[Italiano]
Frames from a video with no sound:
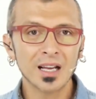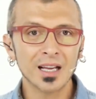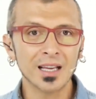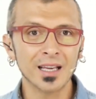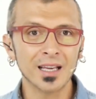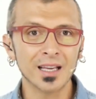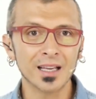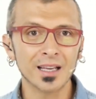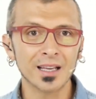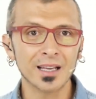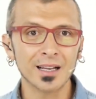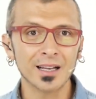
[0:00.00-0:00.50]

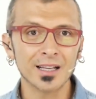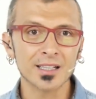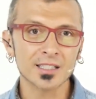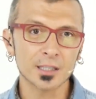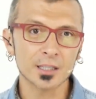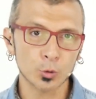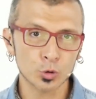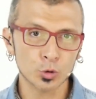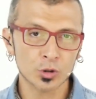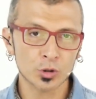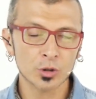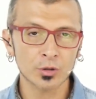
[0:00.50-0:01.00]
eh,
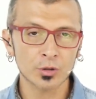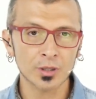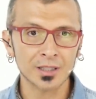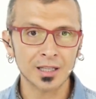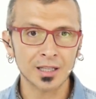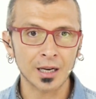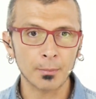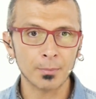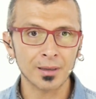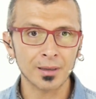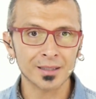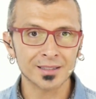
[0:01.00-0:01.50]
l'esecuzione
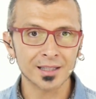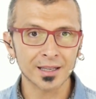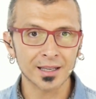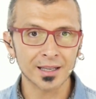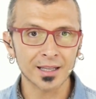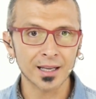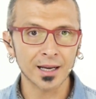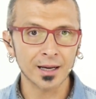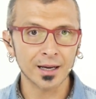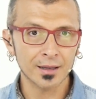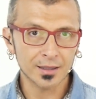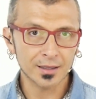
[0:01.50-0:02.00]
della
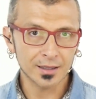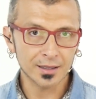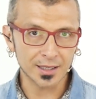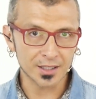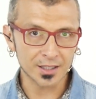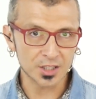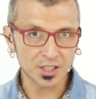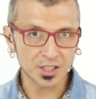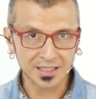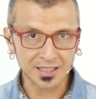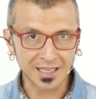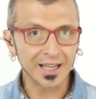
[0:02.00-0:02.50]
batteria
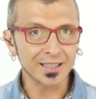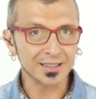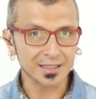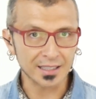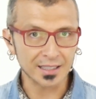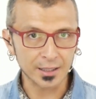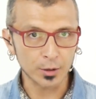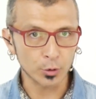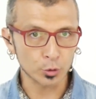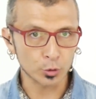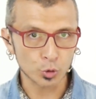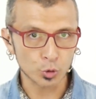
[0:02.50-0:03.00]

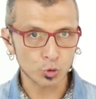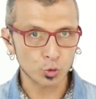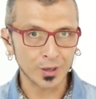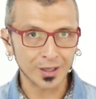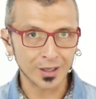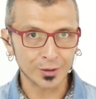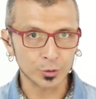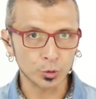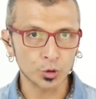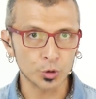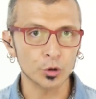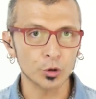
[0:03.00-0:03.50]
registrata che ho
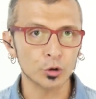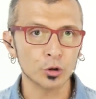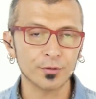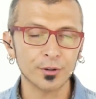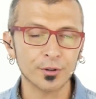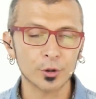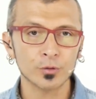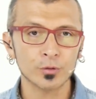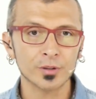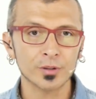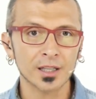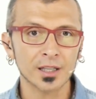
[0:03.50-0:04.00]
autosuonato io, ti ho
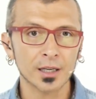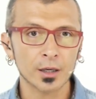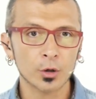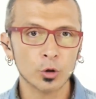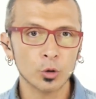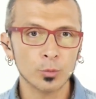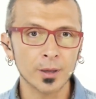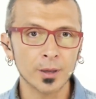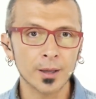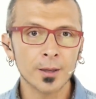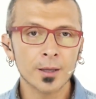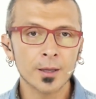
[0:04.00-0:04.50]
fatto vedere
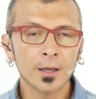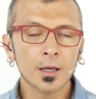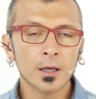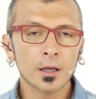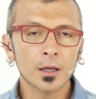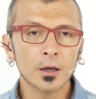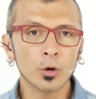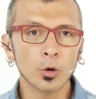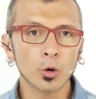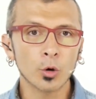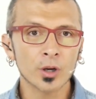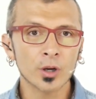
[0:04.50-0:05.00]
come
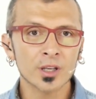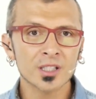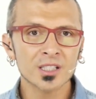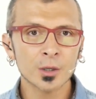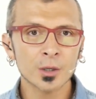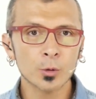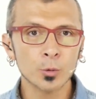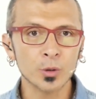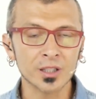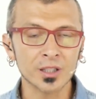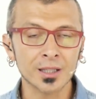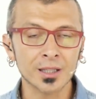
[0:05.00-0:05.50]
l'ho
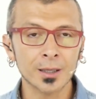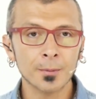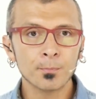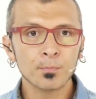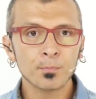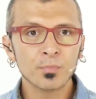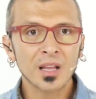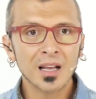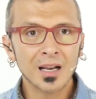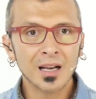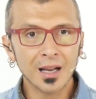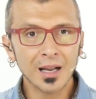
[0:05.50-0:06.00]
eseguita,
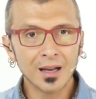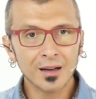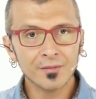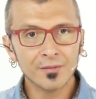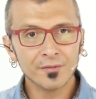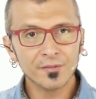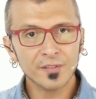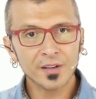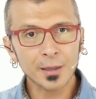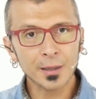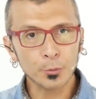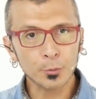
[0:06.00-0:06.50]
la
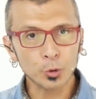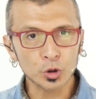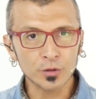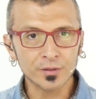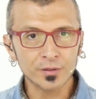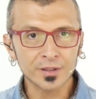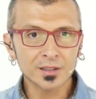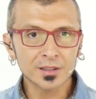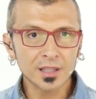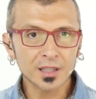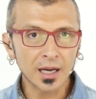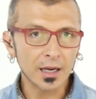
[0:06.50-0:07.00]
faremo
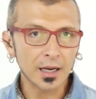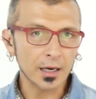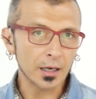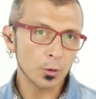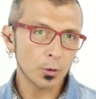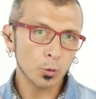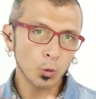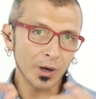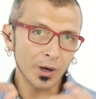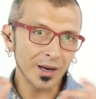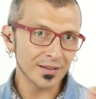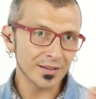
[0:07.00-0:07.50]
diventare
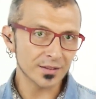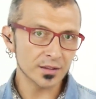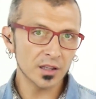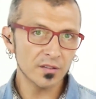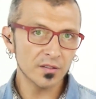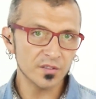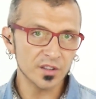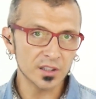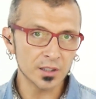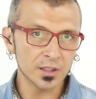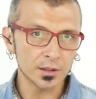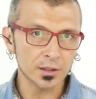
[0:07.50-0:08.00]
quella
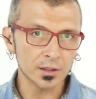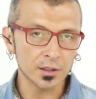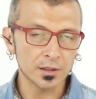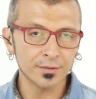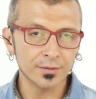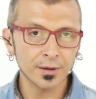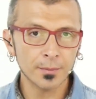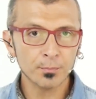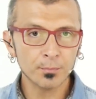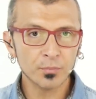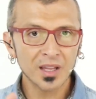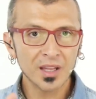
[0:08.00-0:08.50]

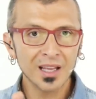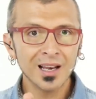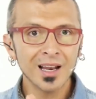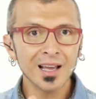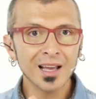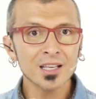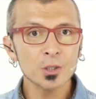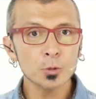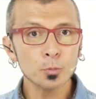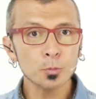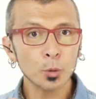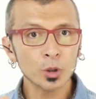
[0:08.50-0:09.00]
definitiva e
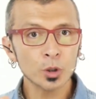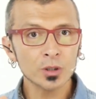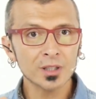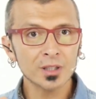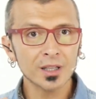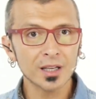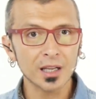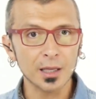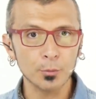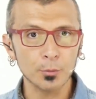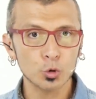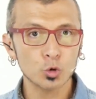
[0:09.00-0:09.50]
la
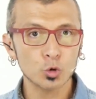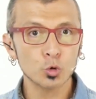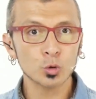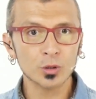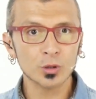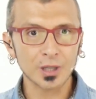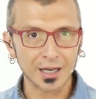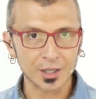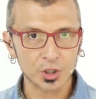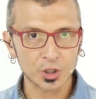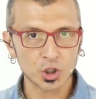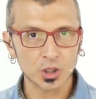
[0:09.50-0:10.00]
esporteremo su
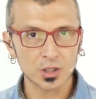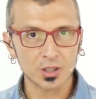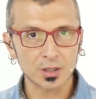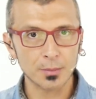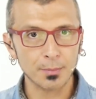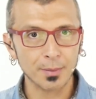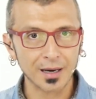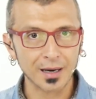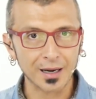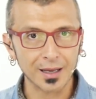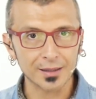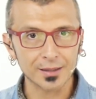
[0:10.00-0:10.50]
tracce
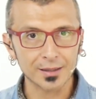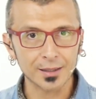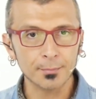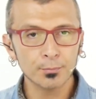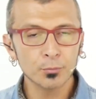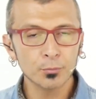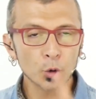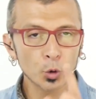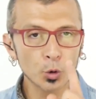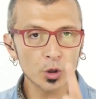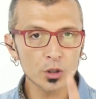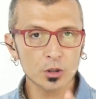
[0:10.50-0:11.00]
separate.
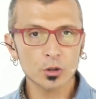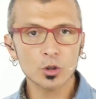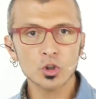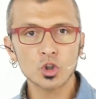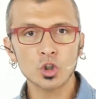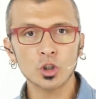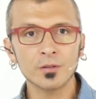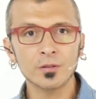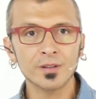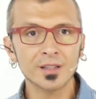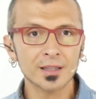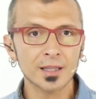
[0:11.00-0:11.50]
Questo
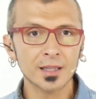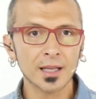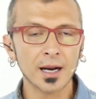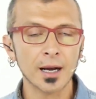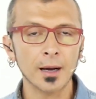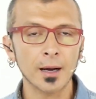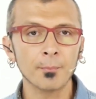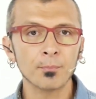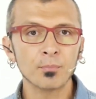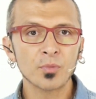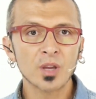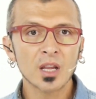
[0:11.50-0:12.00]
ci
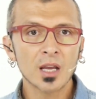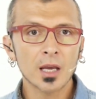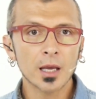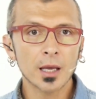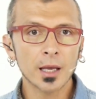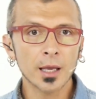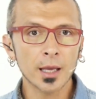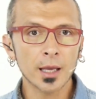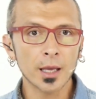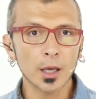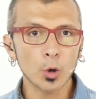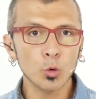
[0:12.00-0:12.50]
diventerà
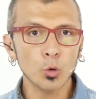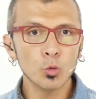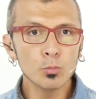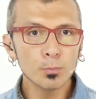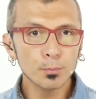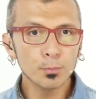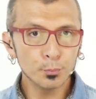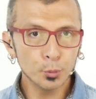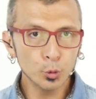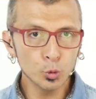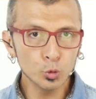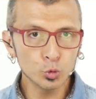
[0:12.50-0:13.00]
eh,
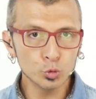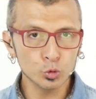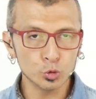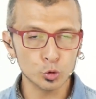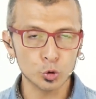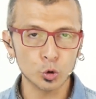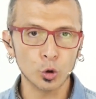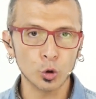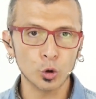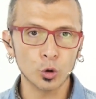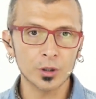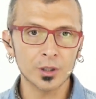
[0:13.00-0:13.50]
un
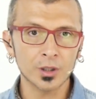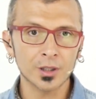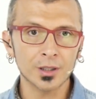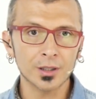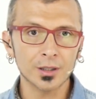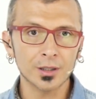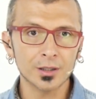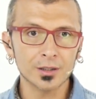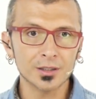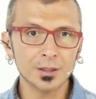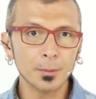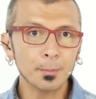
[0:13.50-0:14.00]
punto
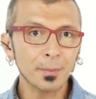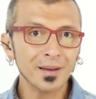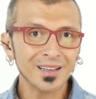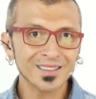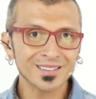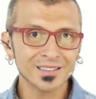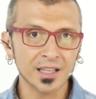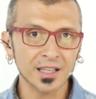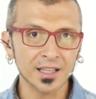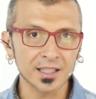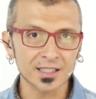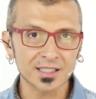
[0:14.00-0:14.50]
eh, di
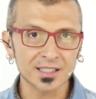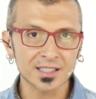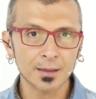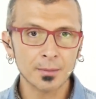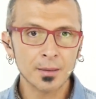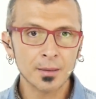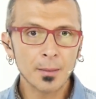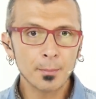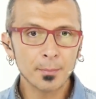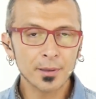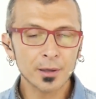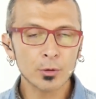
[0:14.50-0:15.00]
partenza
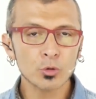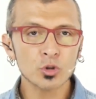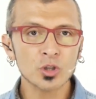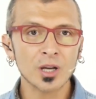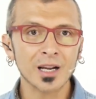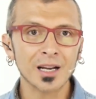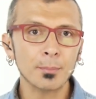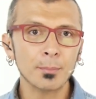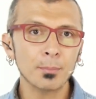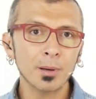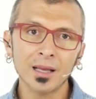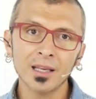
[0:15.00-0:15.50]
per
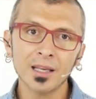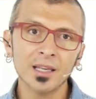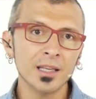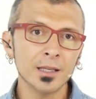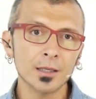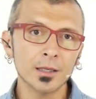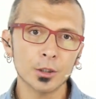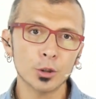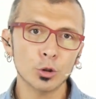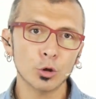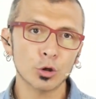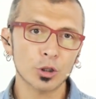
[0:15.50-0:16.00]
usare i plugin
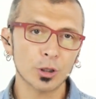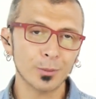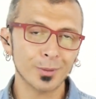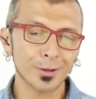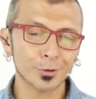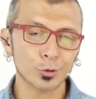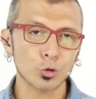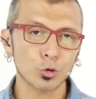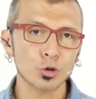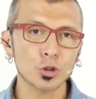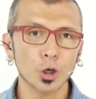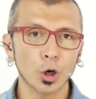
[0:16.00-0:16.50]
plugin, io l'ho
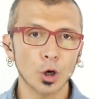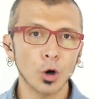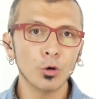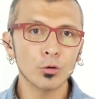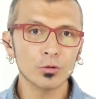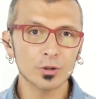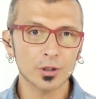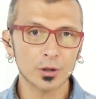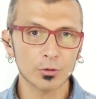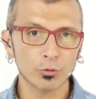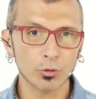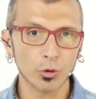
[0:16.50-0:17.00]
chiamato così,
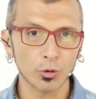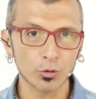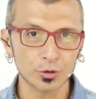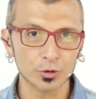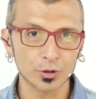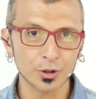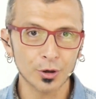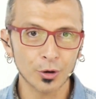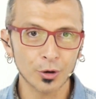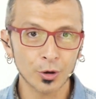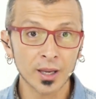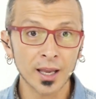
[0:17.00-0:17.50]
on the
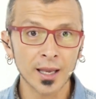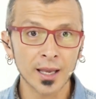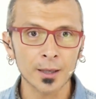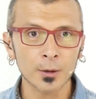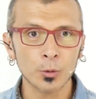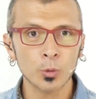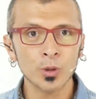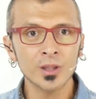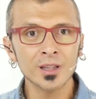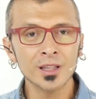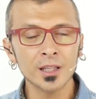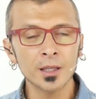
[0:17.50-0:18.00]
road, ok?
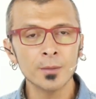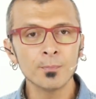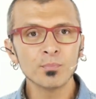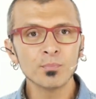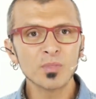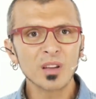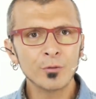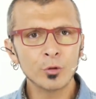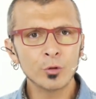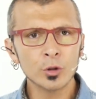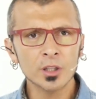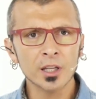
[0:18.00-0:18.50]
Quindi
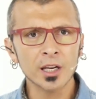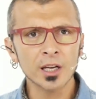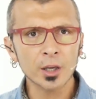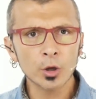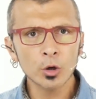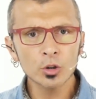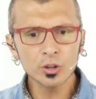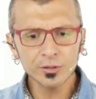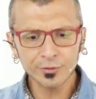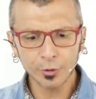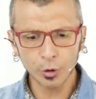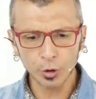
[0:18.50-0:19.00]
vuol dire
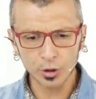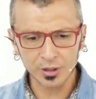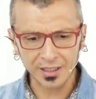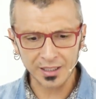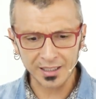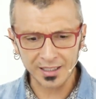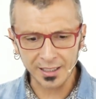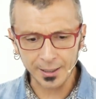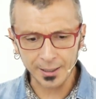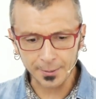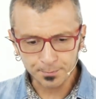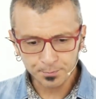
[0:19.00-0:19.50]
che ogni volta
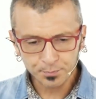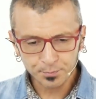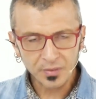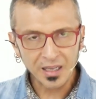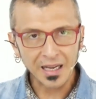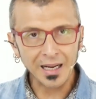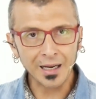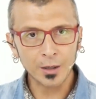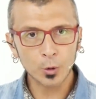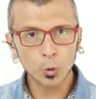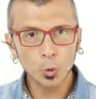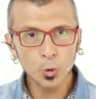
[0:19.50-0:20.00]
che
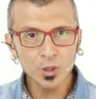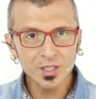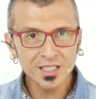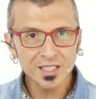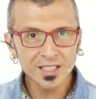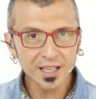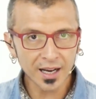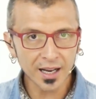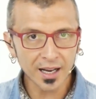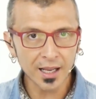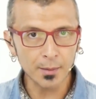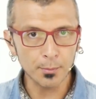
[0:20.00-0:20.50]

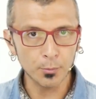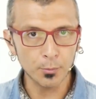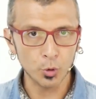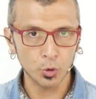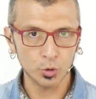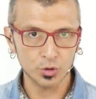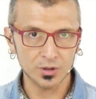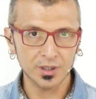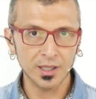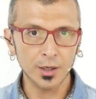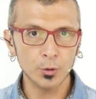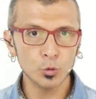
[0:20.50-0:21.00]

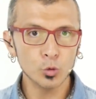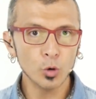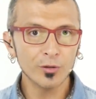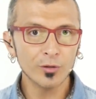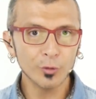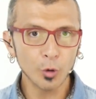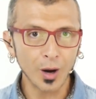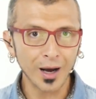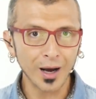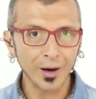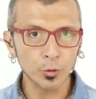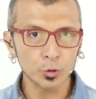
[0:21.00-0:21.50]
acquisiremo del
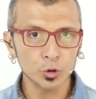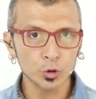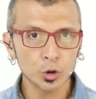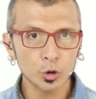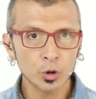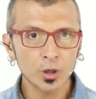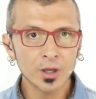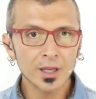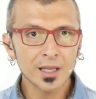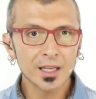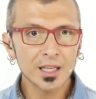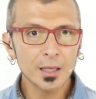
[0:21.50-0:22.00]
nuovo
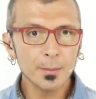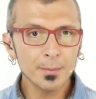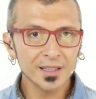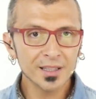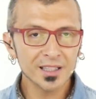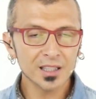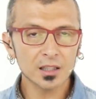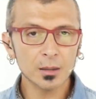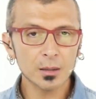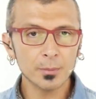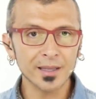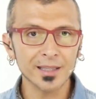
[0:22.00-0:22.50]
audio,
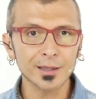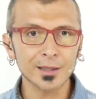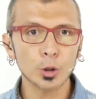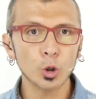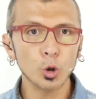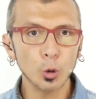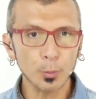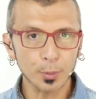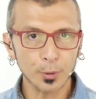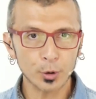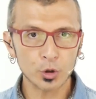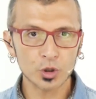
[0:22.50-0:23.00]
immediatamente
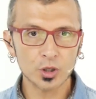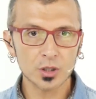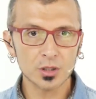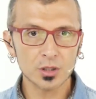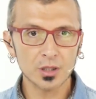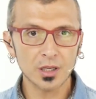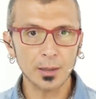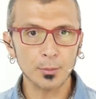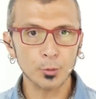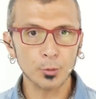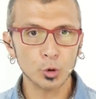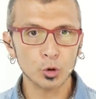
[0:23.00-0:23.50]
lo
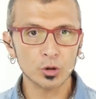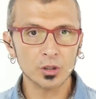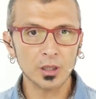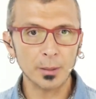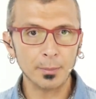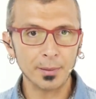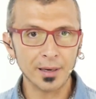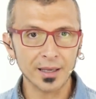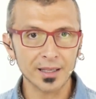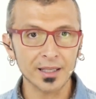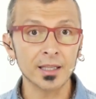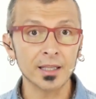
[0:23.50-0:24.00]
processeremo con
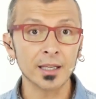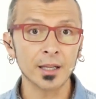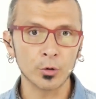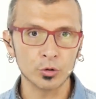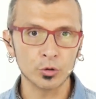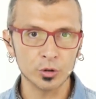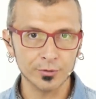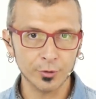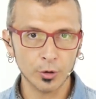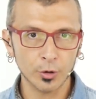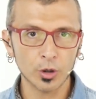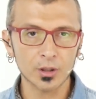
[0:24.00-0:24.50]
dei plugin e
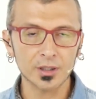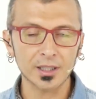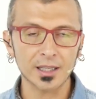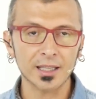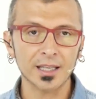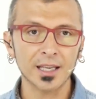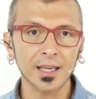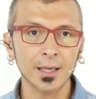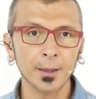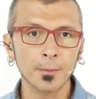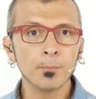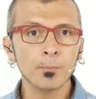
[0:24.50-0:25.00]
ogni volta
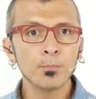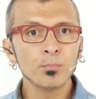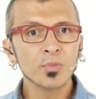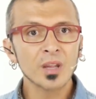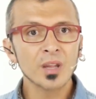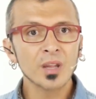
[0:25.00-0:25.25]
che